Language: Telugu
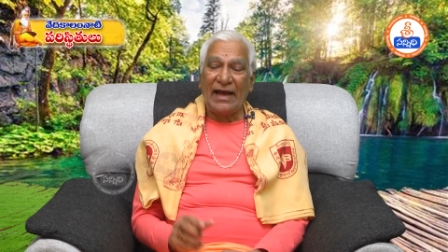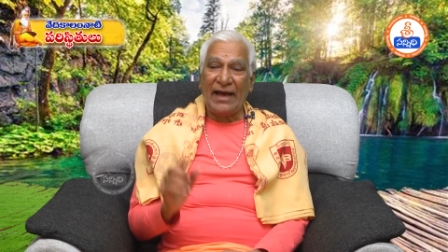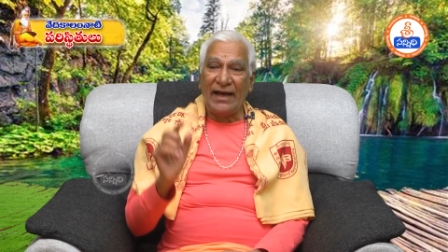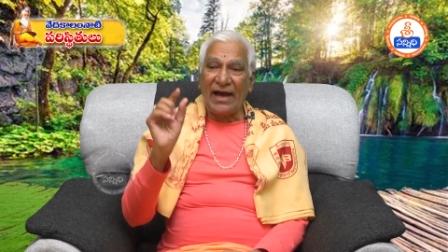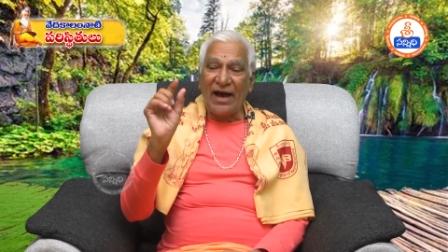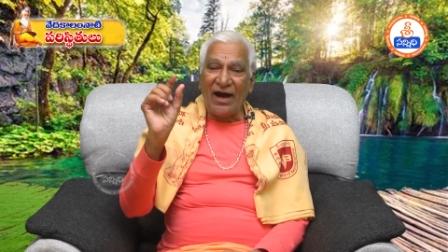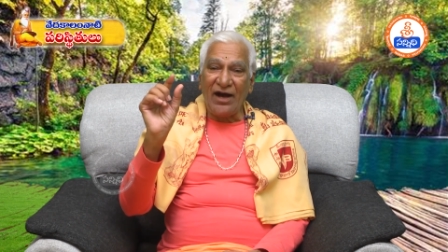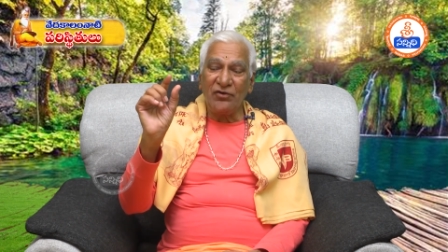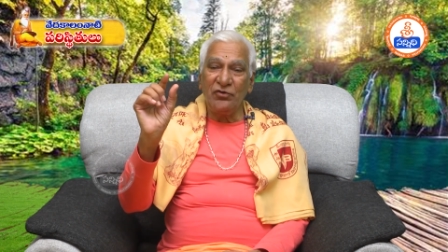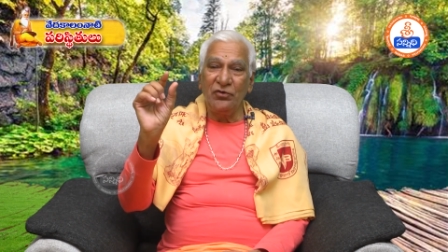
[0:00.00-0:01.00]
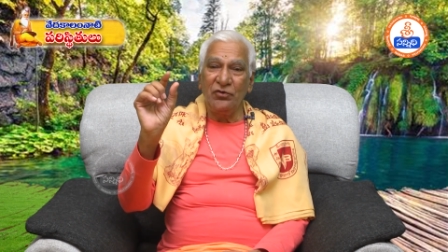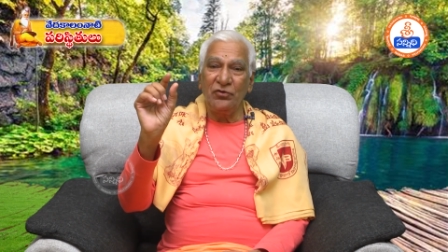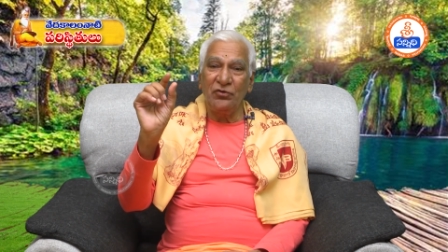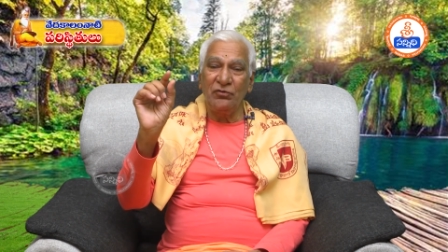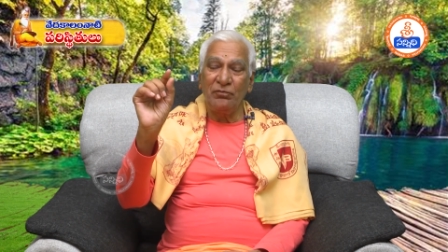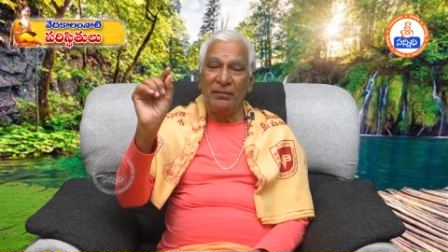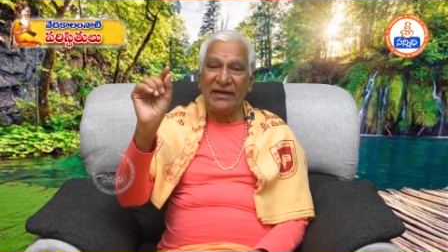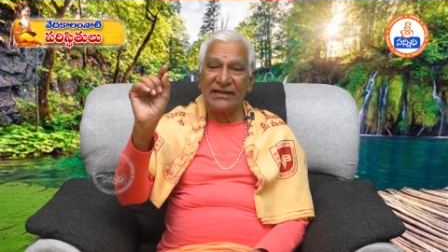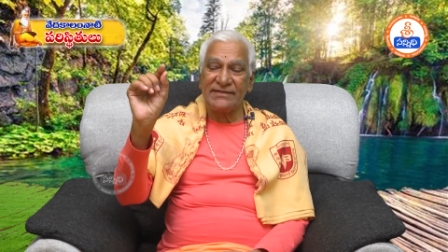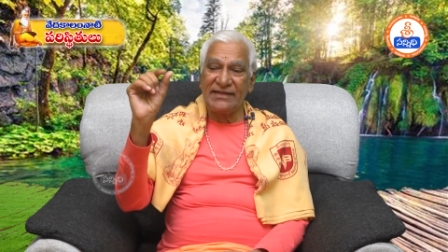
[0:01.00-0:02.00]
ఆ ఆకు
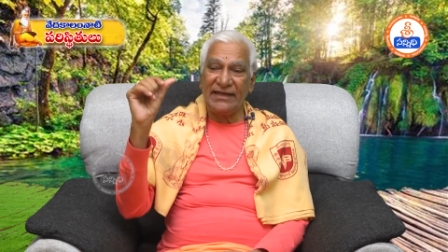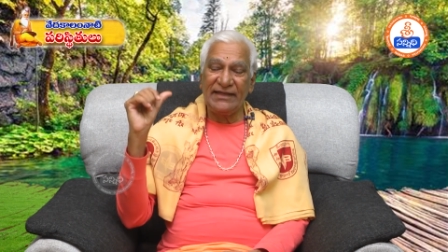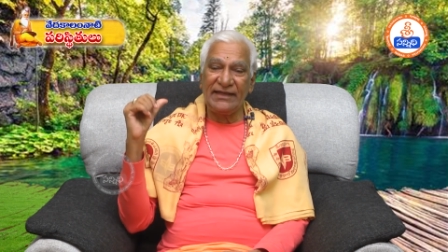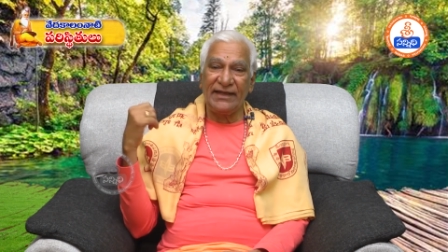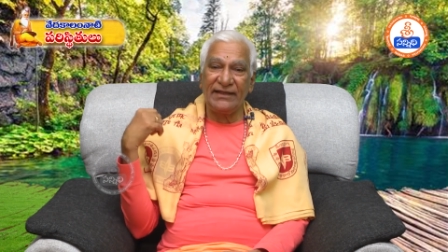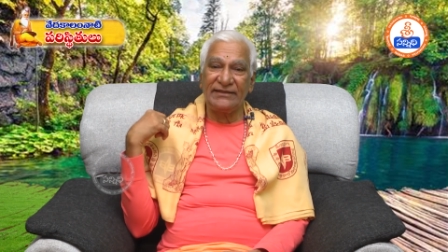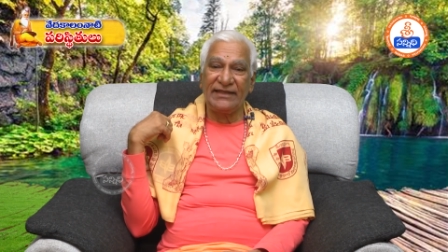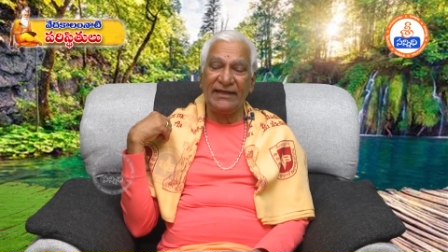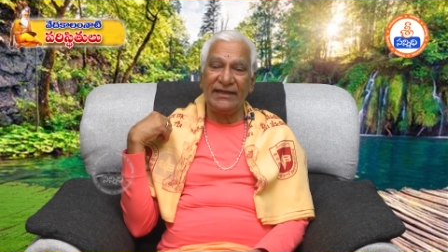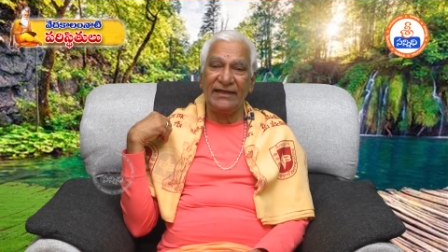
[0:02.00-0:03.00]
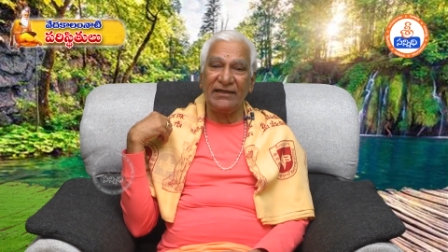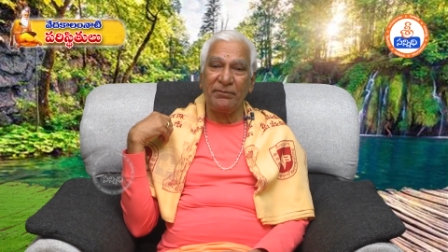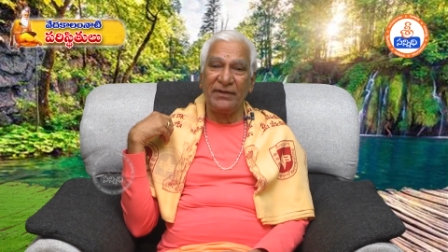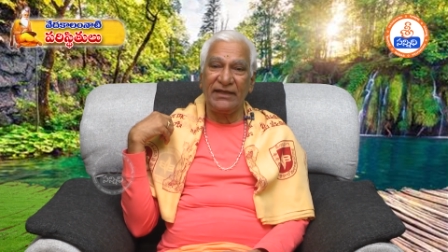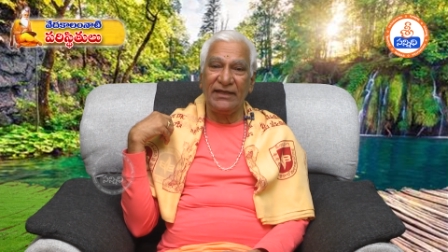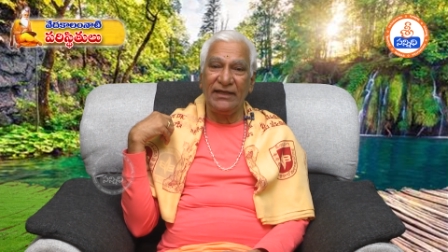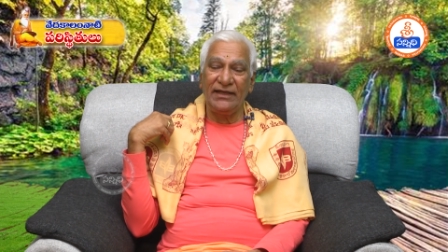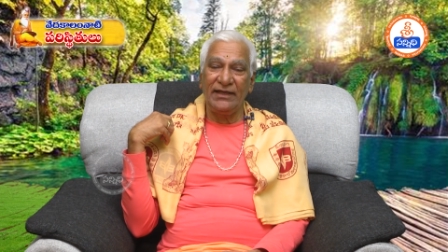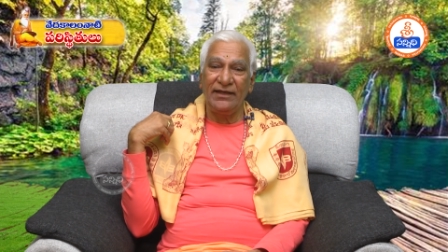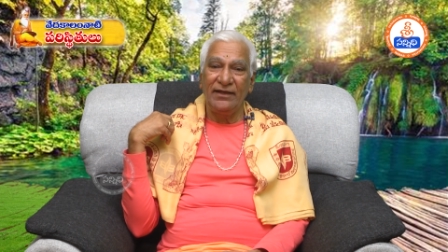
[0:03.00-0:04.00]
మన శరీరానికి తగిలేటప్పటికీ
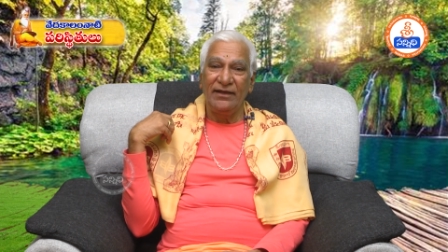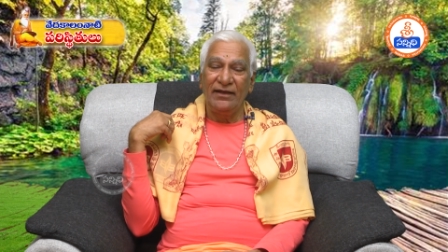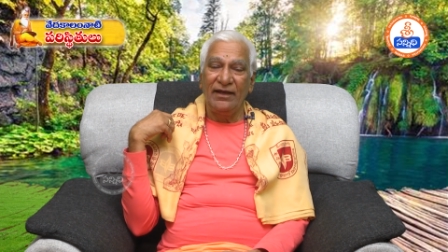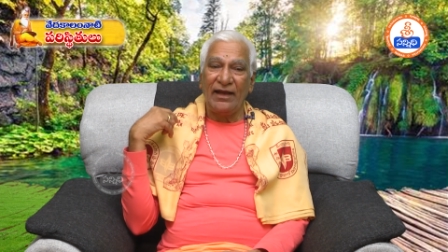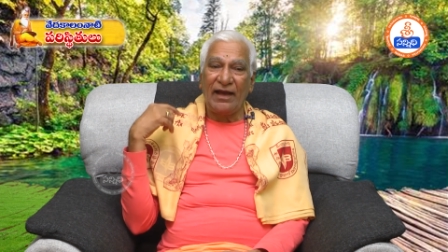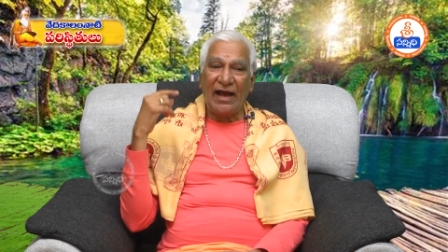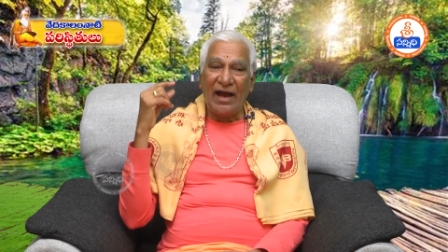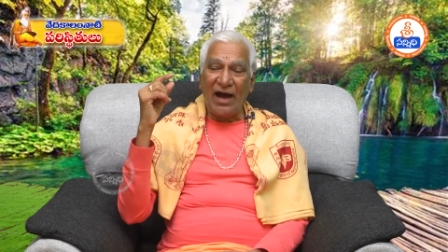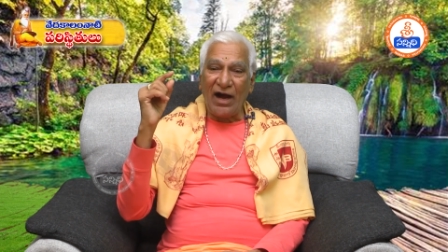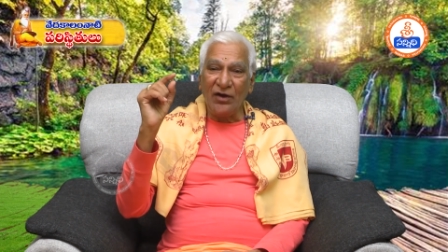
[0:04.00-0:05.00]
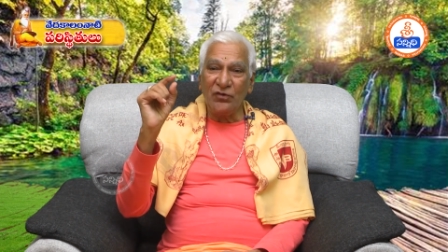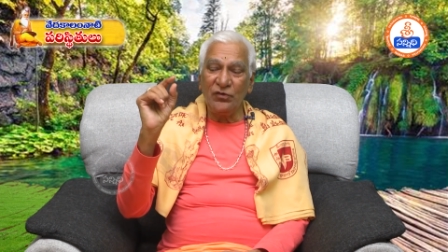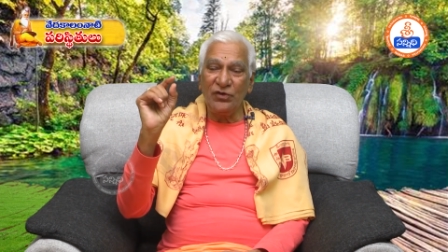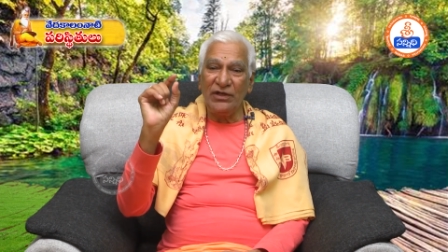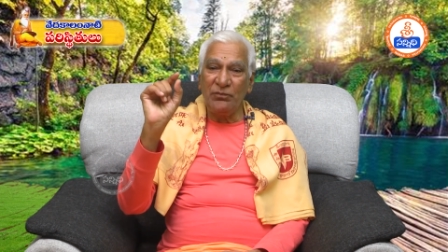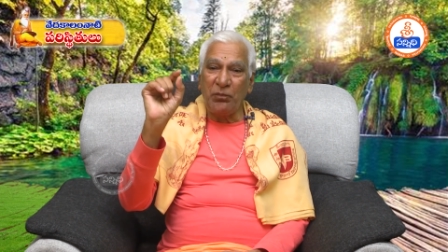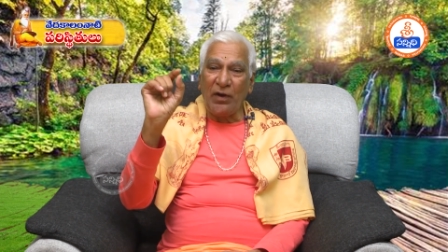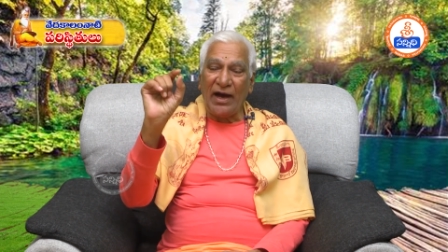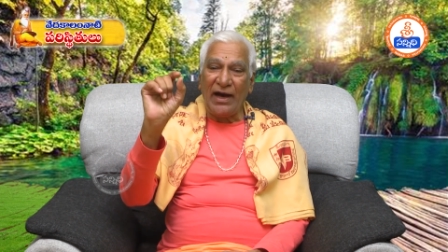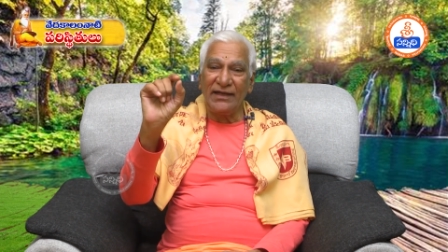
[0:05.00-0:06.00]
ఆ ఆకు నుండి
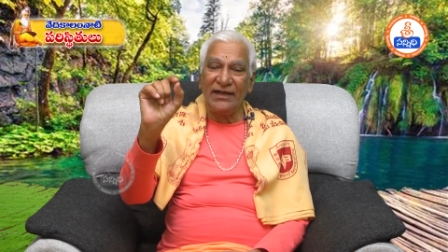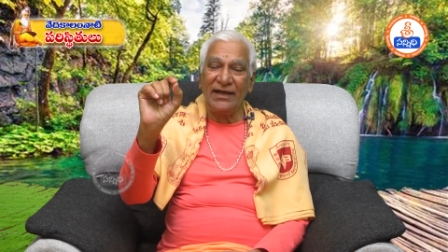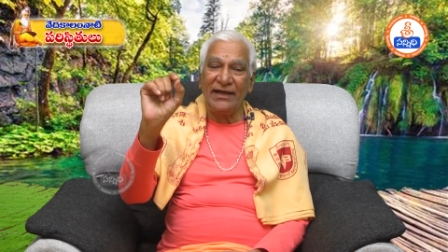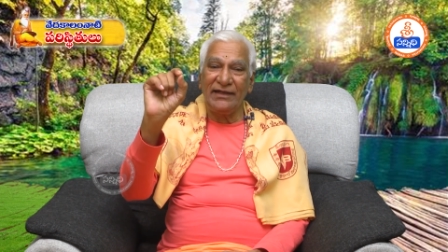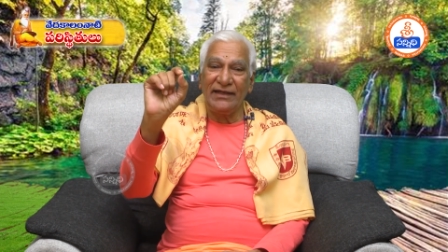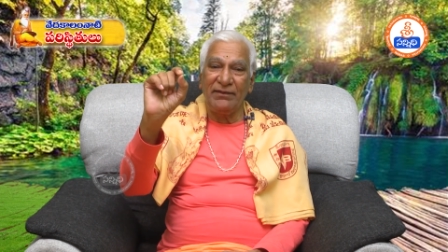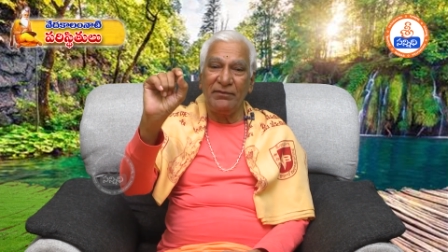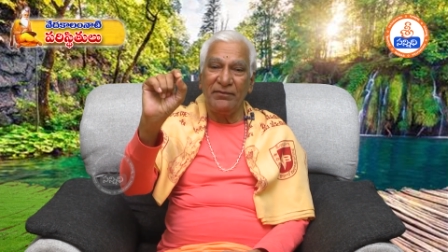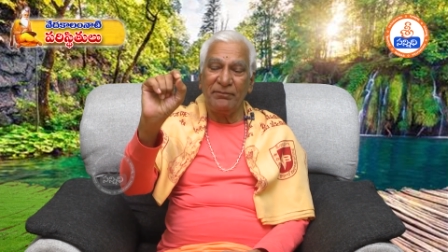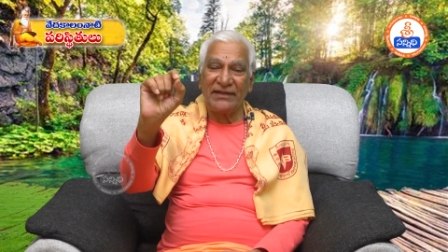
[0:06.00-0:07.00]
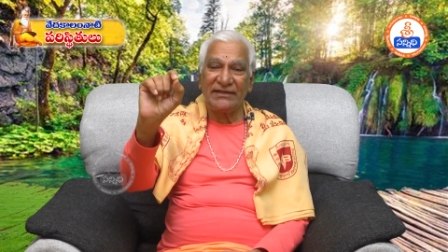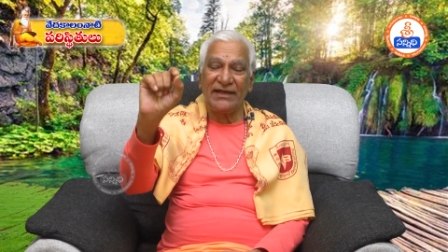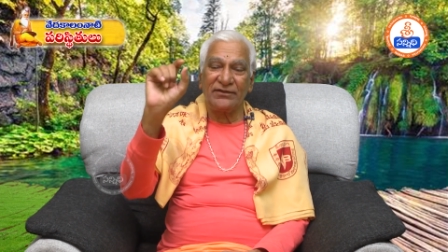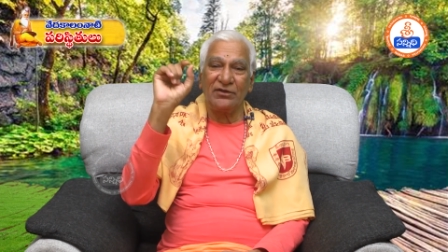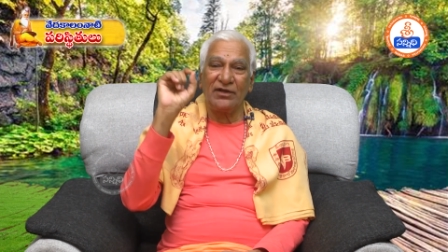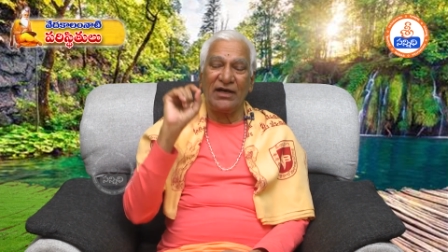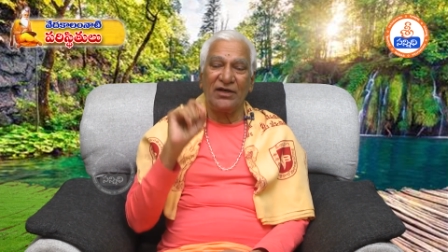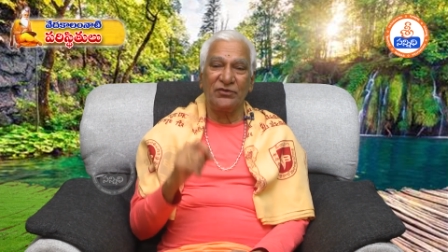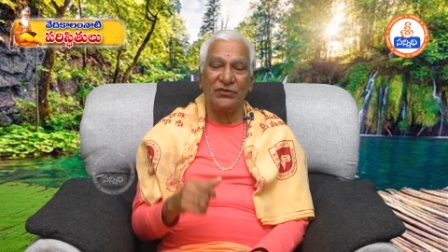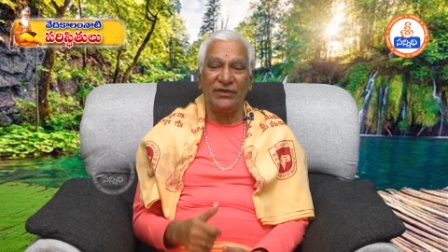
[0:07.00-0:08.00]
పాల లాంటి పదార్థం
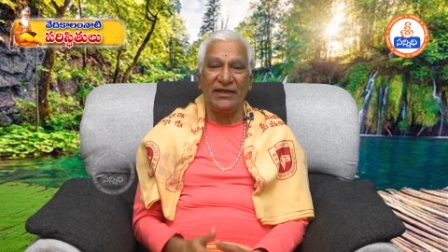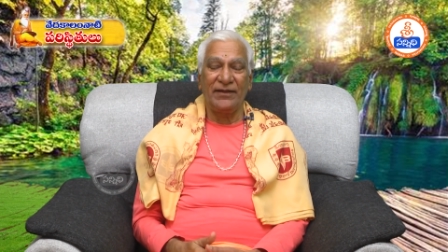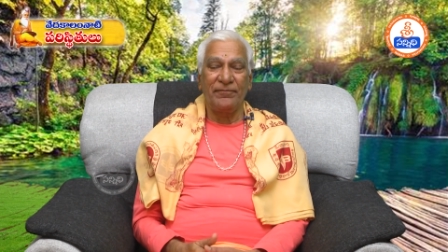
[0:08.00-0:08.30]
కారుతుంది